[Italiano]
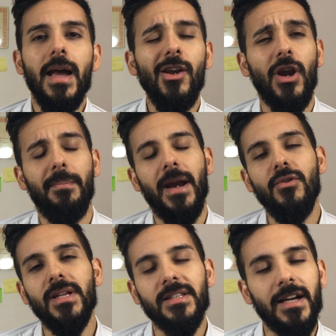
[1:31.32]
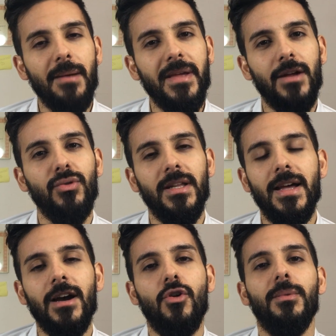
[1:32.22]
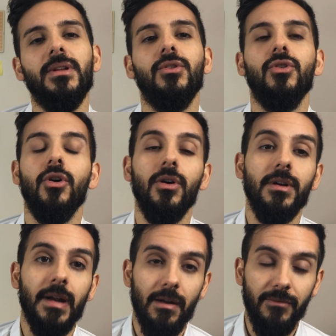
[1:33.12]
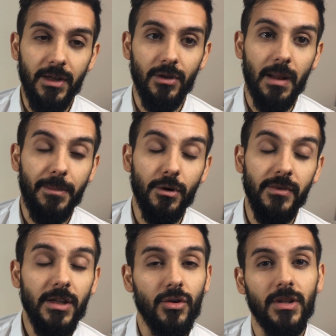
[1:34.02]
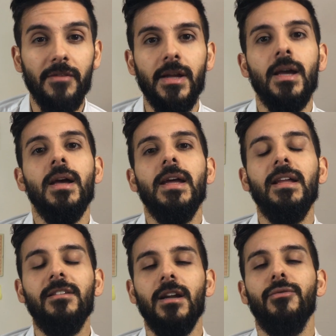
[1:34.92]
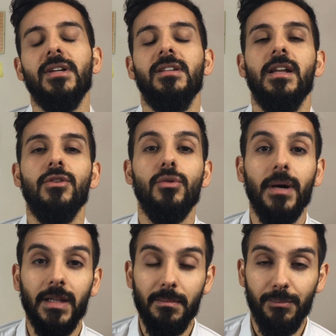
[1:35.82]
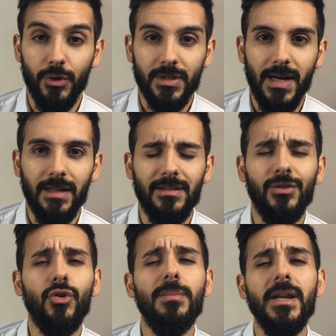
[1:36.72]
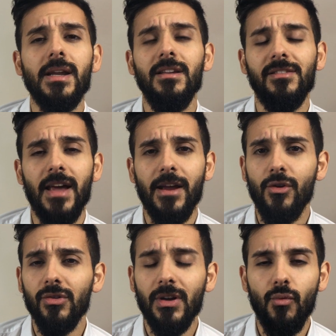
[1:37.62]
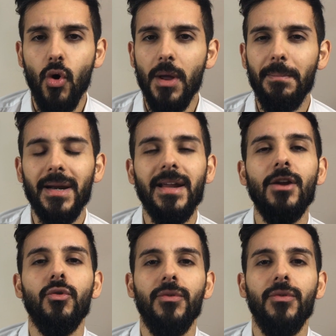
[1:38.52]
E allora, per aiutarti a capire la tua idea, come ho detto nel, vi- nel primo video, devi iniziare a farti delle domande importanti, scoprire chi sei, cosa vuoi, perché lo